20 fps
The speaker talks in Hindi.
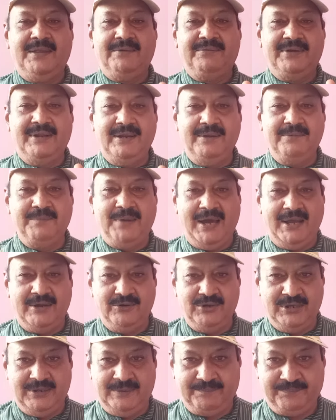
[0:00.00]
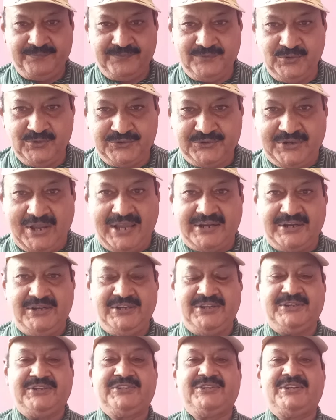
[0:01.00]
फिल्म वाले जो
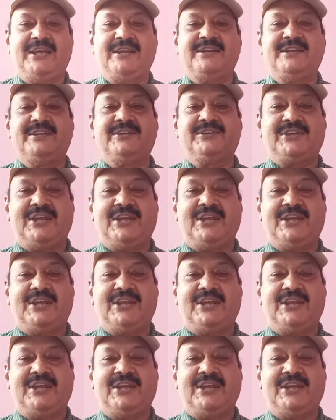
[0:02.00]
टेक्निशन